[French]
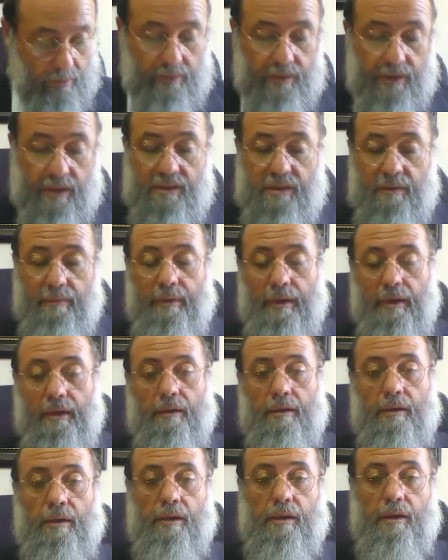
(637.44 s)
ça
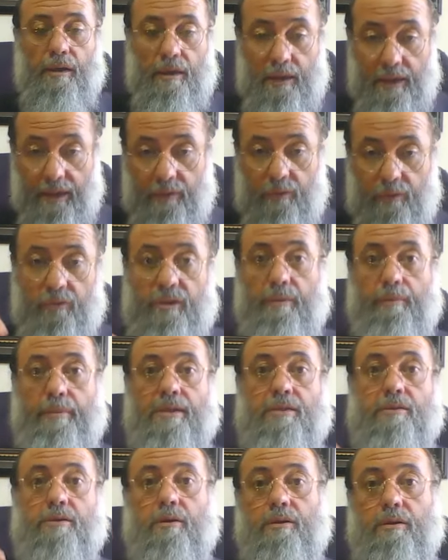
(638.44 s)
sépare les noms des
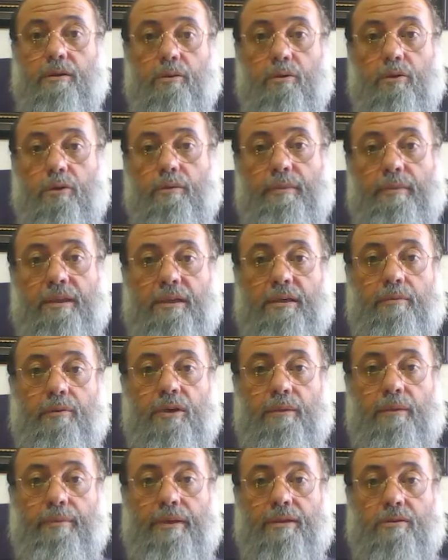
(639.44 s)
personnes et donc automatiquement
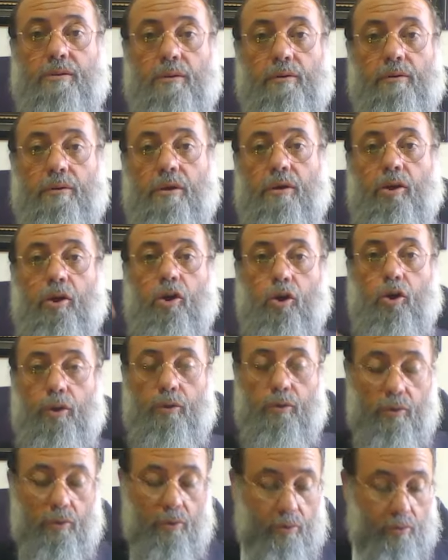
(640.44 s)
les personnes
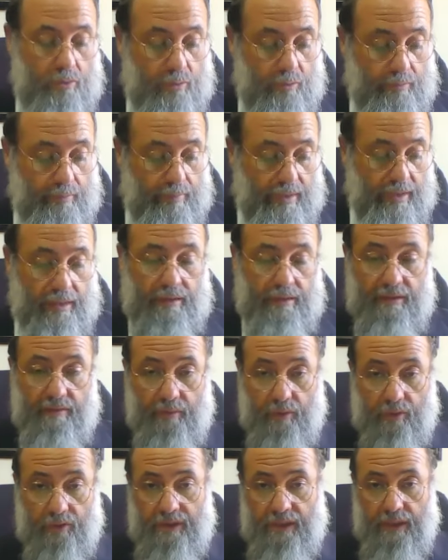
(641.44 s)
ne sont pas
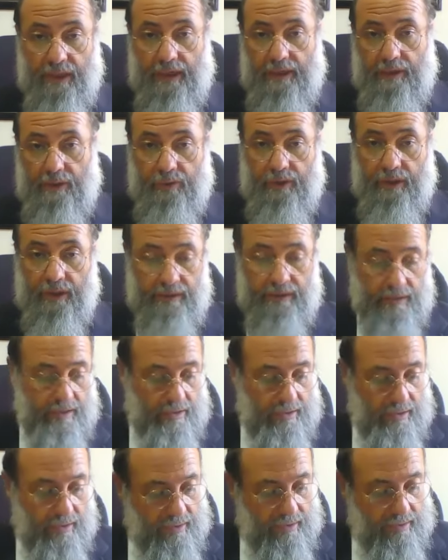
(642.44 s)
divorcées, rien que le
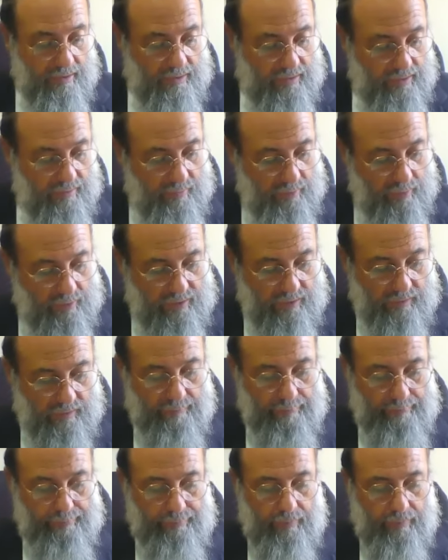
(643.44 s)
dernier est divorcé